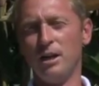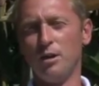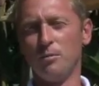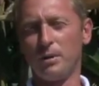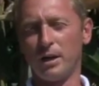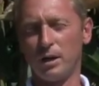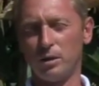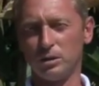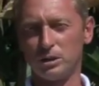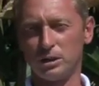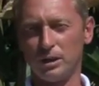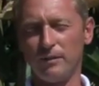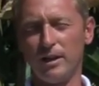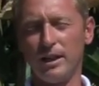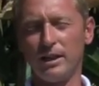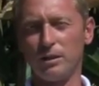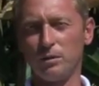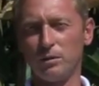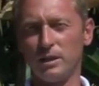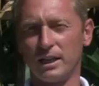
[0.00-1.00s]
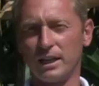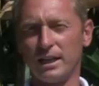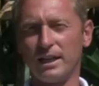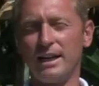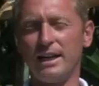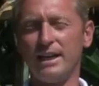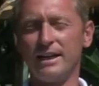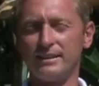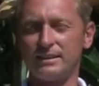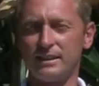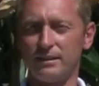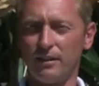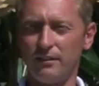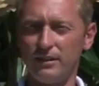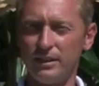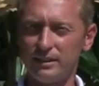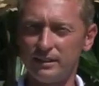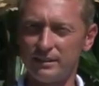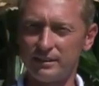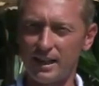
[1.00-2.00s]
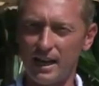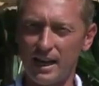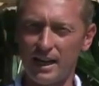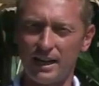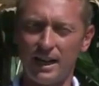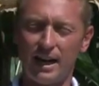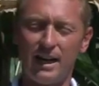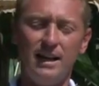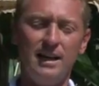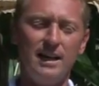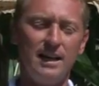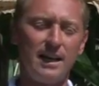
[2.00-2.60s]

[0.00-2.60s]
precocemente una granella estremamente sana